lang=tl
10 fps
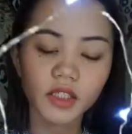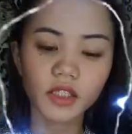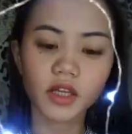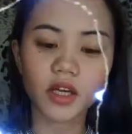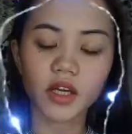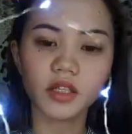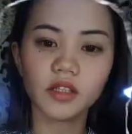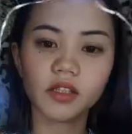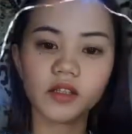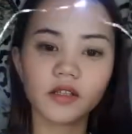Ayan.
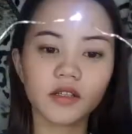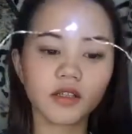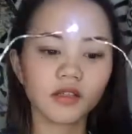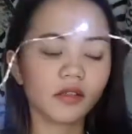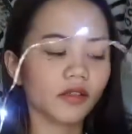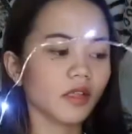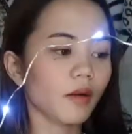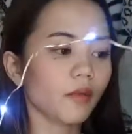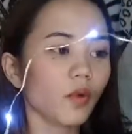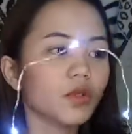
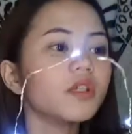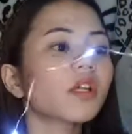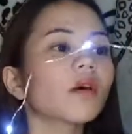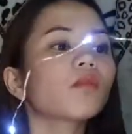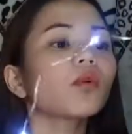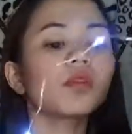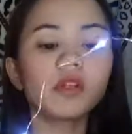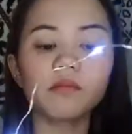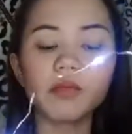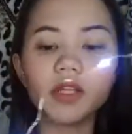Tapos, alam ko,
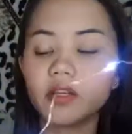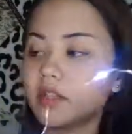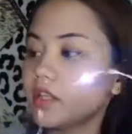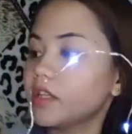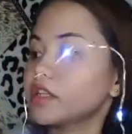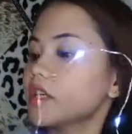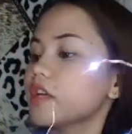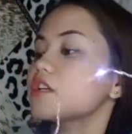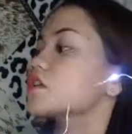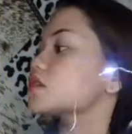
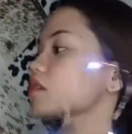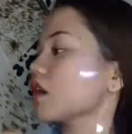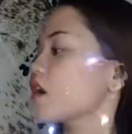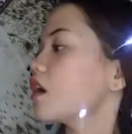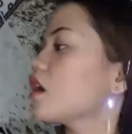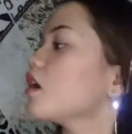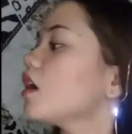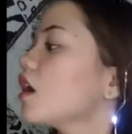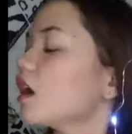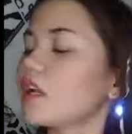pinagde-design siya sa
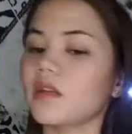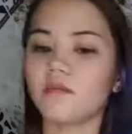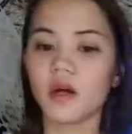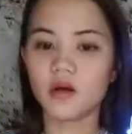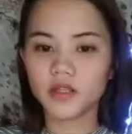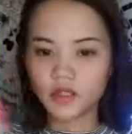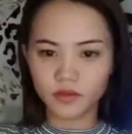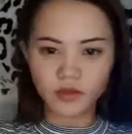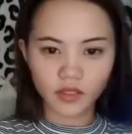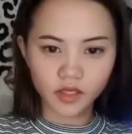halimbawa
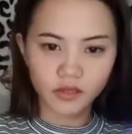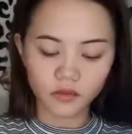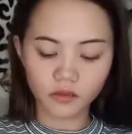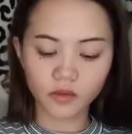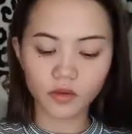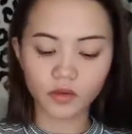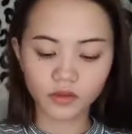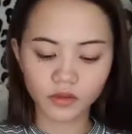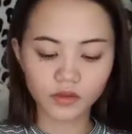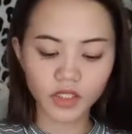dito sa ano,
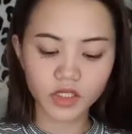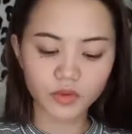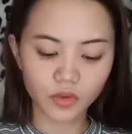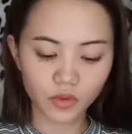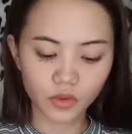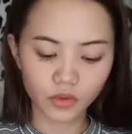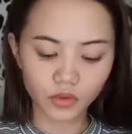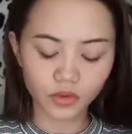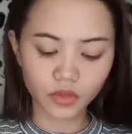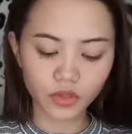tissue
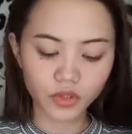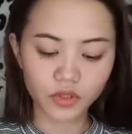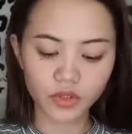holder.